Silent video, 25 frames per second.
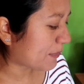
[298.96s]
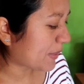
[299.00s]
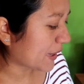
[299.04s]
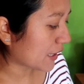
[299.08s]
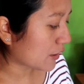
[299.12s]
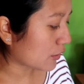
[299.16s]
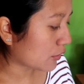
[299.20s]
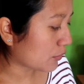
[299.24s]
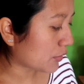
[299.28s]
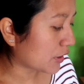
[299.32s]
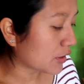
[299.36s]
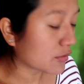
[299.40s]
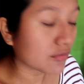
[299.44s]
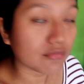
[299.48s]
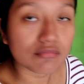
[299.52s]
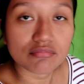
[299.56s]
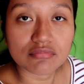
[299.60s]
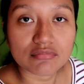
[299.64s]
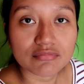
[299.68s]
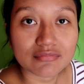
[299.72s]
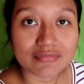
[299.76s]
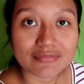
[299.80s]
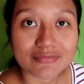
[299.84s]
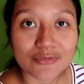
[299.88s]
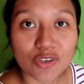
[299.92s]
pero bueno,
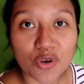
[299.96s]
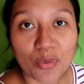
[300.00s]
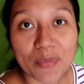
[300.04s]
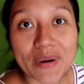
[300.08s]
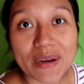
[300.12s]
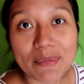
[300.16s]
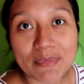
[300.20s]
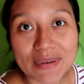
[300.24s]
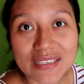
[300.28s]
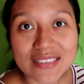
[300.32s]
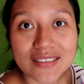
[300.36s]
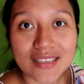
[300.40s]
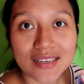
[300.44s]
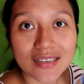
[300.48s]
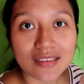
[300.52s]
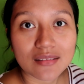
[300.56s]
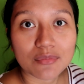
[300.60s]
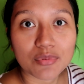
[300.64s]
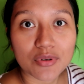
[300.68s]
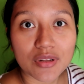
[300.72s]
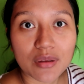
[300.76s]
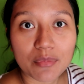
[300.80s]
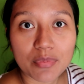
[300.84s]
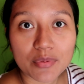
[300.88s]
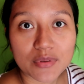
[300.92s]
comeré más tarde
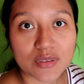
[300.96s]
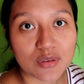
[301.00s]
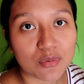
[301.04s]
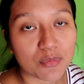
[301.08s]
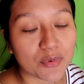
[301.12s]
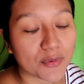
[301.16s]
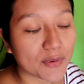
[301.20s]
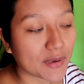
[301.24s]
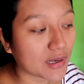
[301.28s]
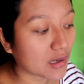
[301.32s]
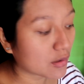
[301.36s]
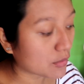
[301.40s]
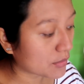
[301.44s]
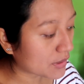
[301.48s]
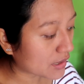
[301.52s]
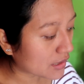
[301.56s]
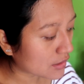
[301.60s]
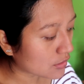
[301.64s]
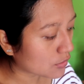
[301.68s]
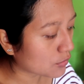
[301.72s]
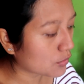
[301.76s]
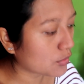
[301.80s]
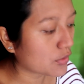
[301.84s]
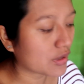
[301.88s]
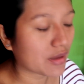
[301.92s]
porque pues como voy a comer el
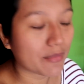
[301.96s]
yogur